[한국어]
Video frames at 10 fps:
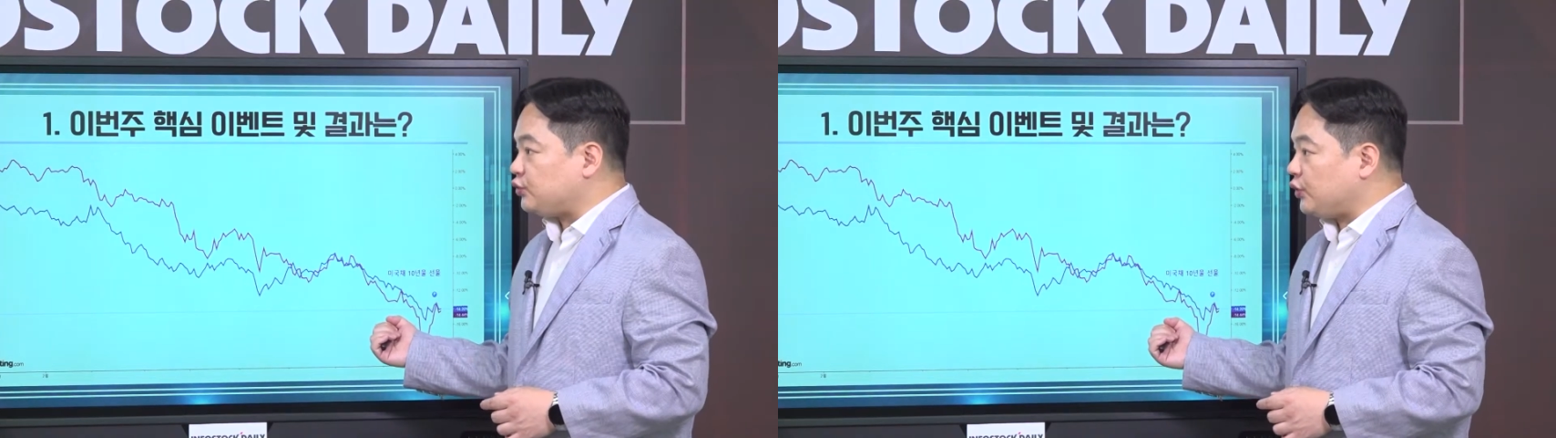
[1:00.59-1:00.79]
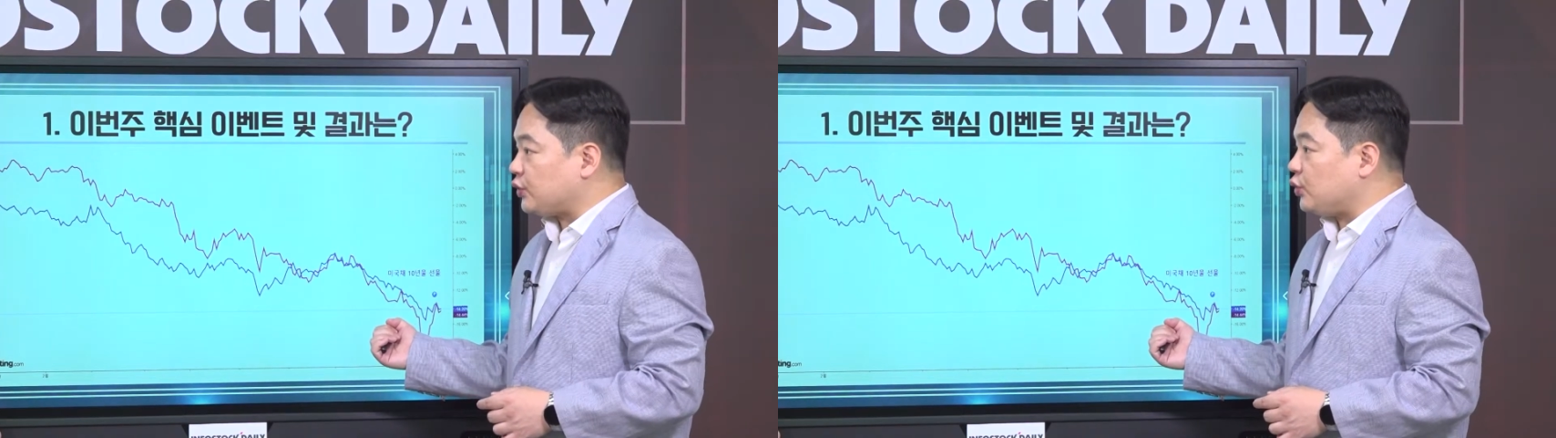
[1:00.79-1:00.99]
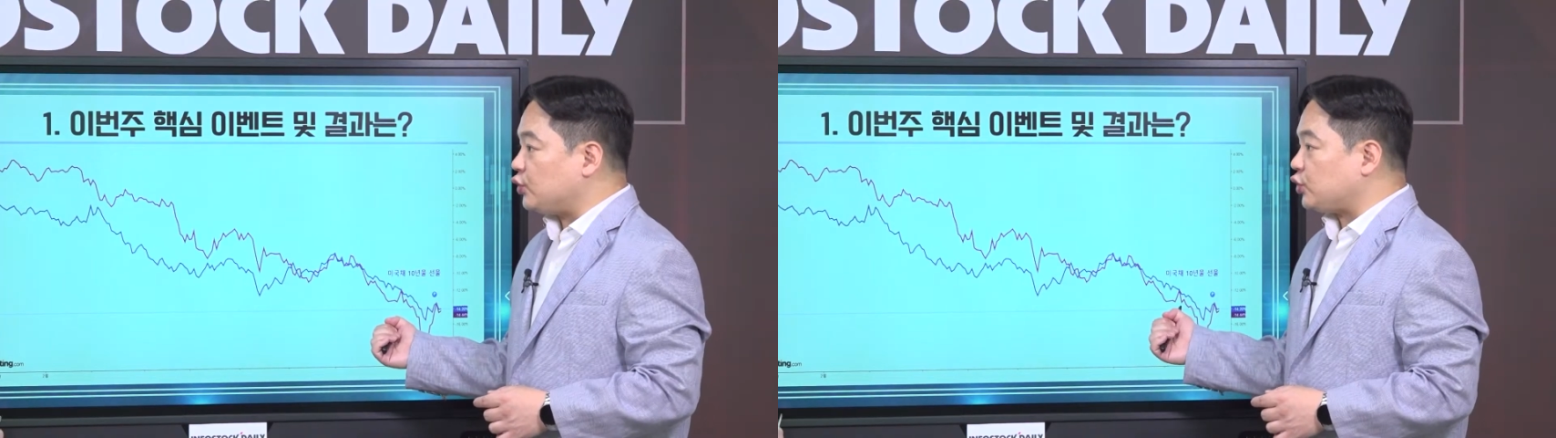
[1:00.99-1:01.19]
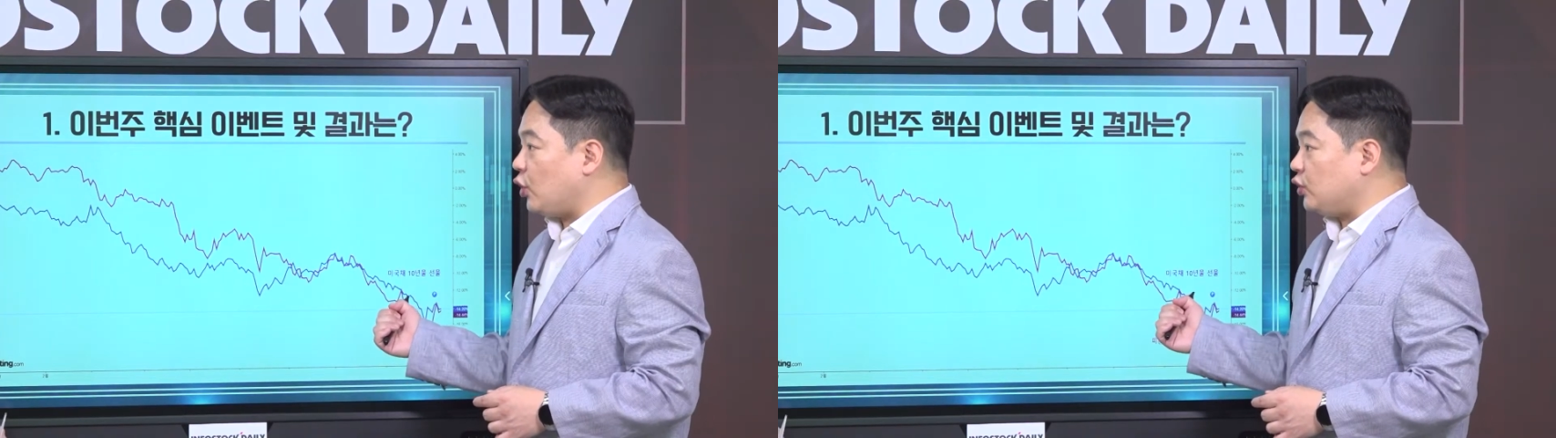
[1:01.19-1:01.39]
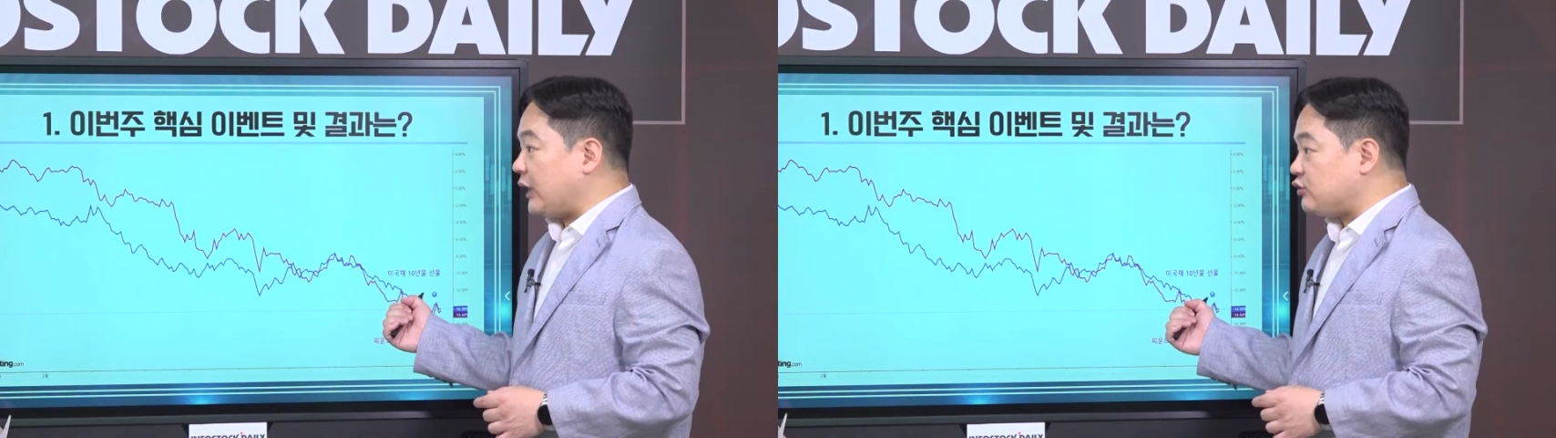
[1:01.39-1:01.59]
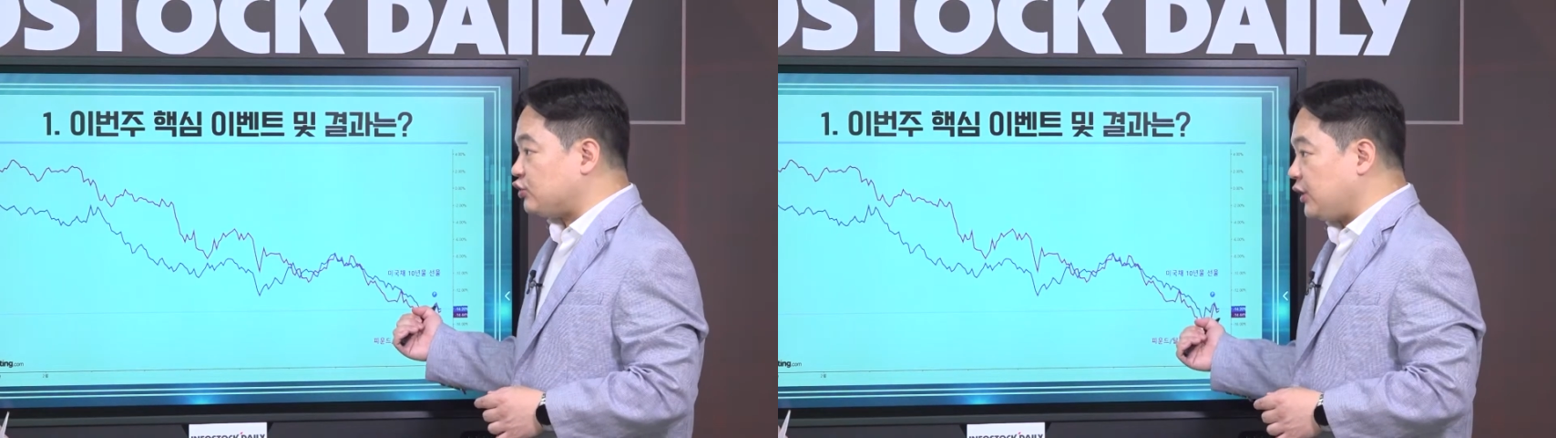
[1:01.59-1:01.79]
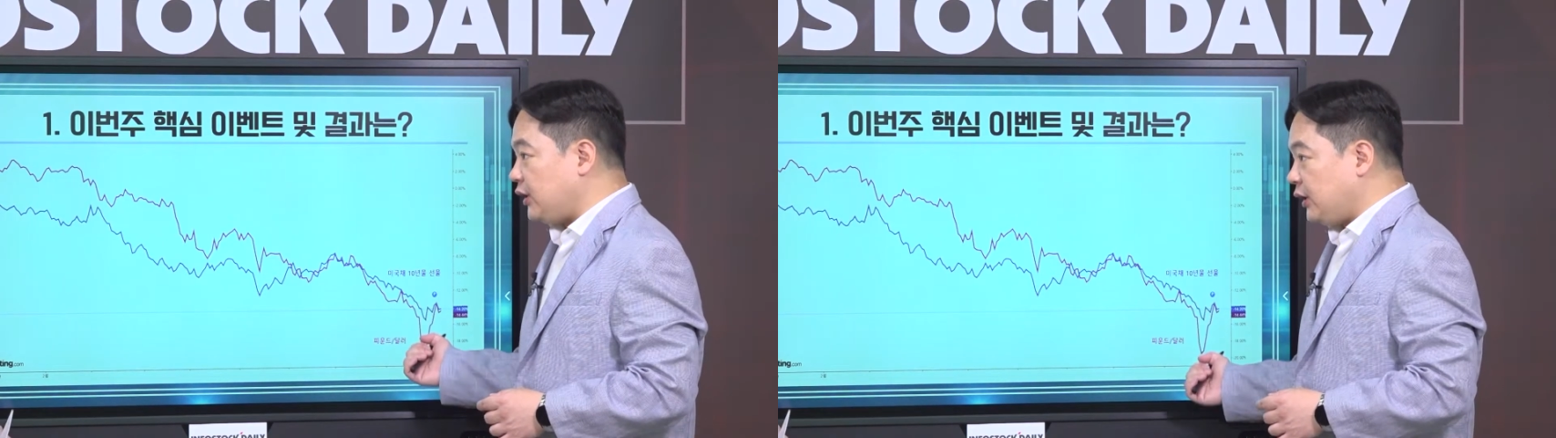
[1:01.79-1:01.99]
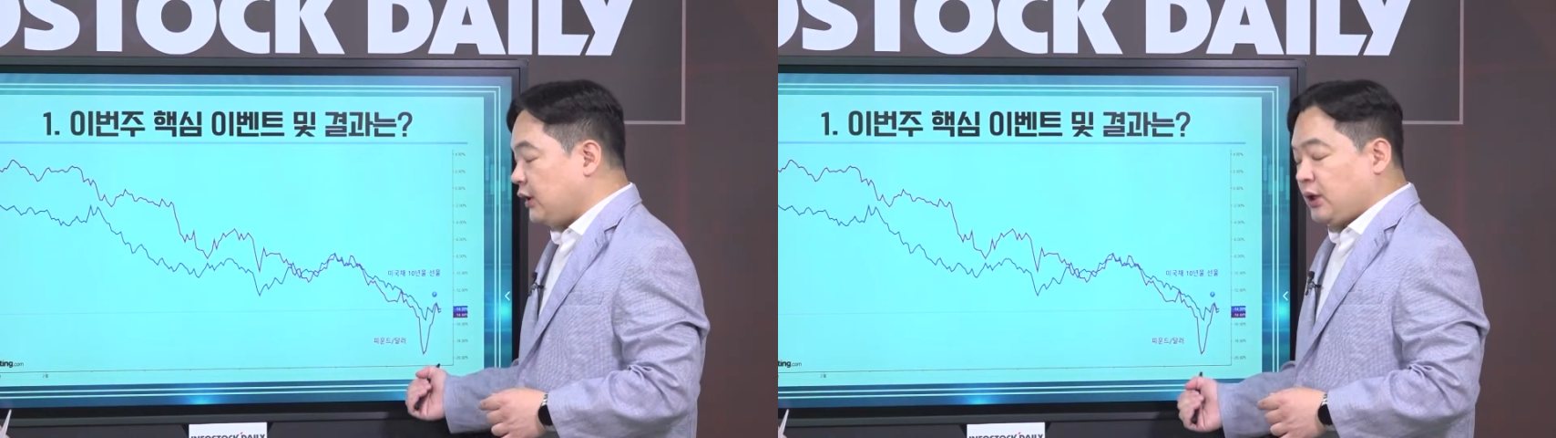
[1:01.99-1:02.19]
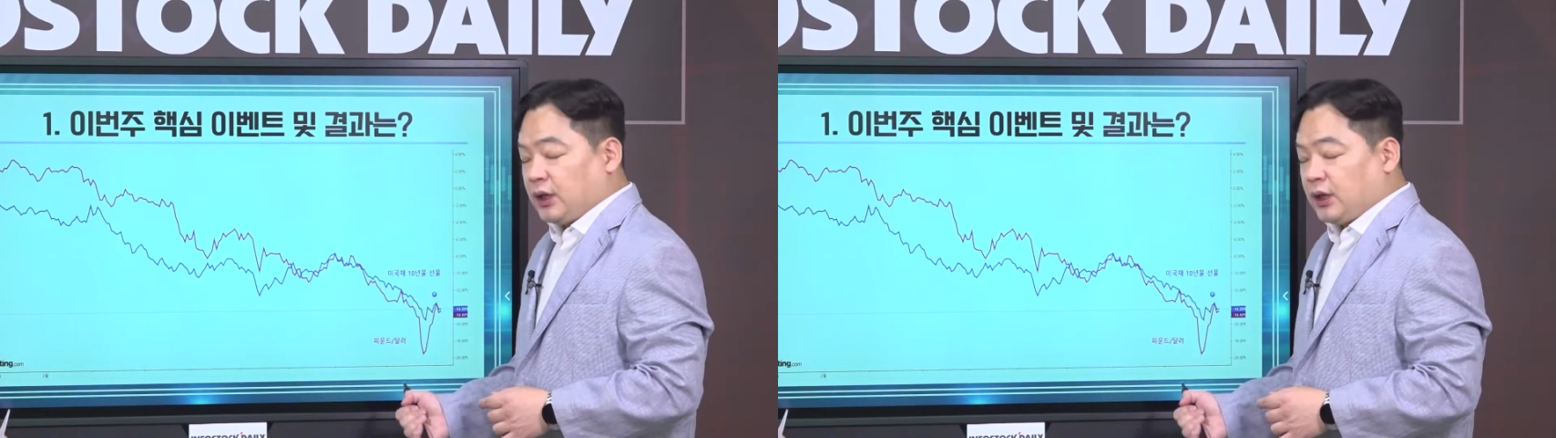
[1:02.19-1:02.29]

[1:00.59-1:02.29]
수도 있고 더 나중에